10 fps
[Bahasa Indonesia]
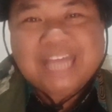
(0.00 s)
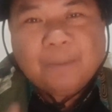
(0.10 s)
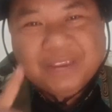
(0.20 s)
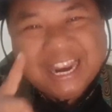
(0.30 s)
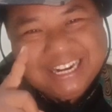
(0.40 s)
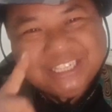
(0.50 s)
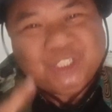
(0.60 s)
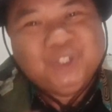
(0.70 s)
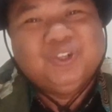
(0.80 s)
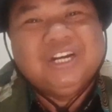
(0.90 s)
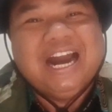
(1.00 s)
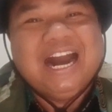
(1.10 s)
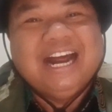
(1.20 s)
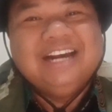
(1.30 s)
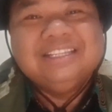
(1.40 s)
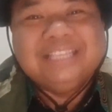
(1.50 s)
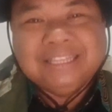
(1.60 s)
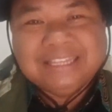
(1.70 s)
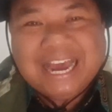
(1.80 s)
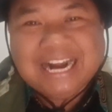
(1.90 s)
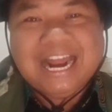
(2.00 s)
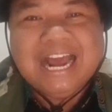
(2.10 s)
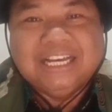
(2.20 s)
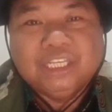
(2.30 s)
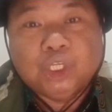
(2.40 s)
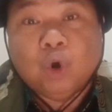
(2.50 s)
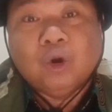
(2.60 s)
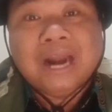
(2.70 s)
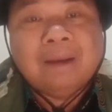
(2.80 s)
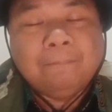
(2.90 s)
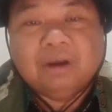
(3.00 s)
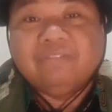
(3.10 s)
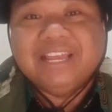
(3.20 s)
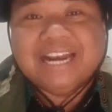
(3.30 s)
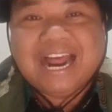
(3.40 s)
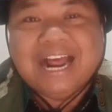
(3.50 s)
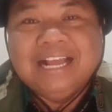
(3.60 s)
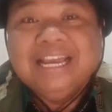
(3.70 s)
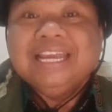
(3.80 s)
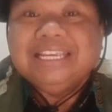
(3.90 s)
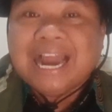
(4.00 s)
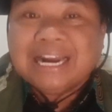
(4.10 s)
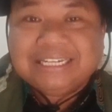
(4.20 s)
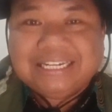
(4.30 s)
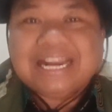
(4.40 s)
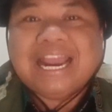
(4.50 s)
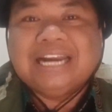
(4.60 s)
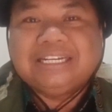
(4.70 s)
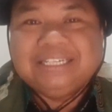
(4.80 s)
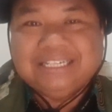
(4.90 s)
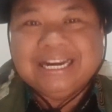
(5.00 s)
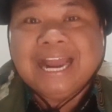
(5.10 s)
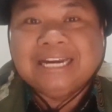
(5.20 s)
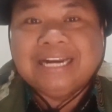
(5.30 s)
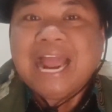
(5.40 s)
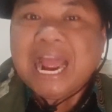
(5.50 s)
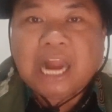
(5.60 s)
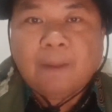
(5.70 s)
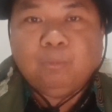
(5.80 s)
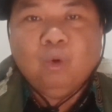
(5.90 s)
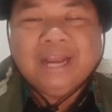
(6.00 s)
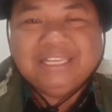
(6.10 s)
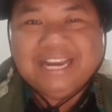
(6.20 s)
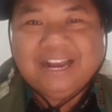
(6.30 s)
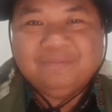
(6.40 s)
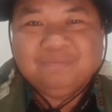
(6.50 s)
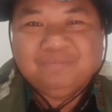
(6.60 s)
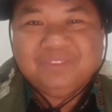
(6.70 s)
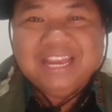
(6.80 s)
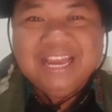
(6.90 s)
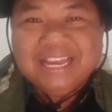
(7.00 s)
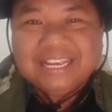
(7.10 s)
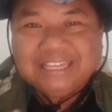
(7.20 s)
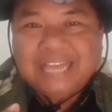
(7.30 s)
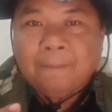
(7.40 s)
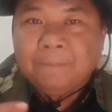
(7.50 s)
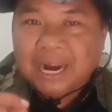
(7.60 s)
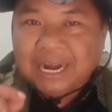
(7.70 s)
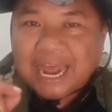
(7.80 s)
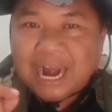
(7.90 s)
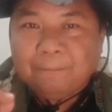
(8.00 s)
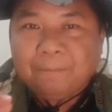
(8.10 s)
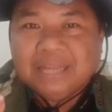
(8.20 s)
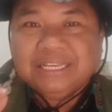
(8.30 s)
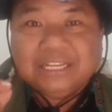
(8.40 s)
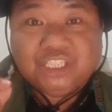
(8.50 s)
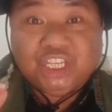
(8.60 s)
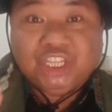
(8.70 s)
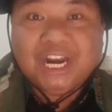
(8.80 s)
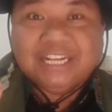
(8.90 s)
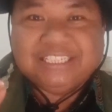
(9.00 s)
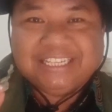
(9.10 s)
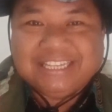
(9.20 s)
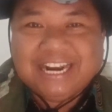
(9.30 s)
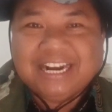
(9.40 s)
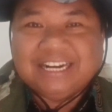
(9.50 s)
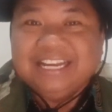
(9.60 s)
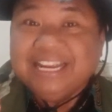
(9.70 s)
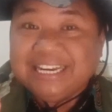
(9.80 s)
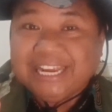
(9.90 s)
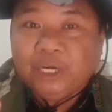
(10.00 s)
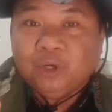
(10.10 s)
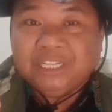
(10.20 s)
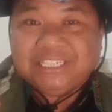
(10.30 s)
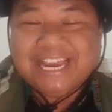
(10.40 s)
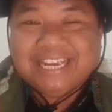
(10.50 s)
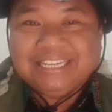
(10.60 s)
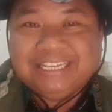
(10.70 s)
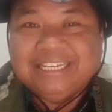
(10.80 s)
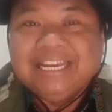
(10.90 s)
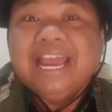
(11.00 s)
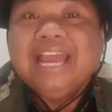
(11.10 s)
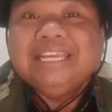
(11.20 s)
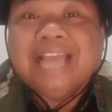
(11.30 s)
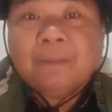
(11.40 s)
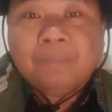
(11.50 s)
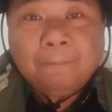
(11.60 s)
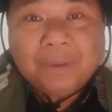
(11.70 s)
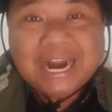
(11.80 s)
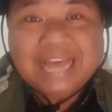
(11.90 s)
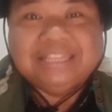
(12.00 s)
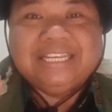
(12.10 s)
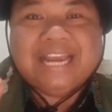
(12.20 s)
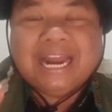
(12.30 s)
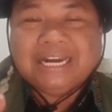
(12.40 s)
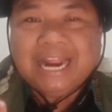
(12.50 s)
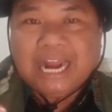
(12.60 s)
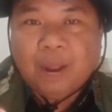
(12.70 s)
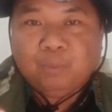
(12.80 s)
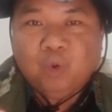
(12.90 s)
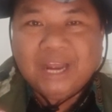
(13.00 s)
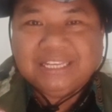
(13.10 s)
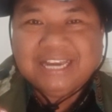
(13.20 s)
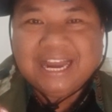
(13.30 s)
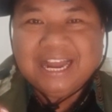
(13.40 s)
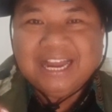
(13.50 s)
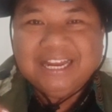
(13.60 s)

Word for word: Tetapi ada juga tentara seorang perwira yang dekat dengan anak buahnya. Kita mengenal banyak jenderal-jenderal di Indonesia ini yang memperhatikan anak buahnya.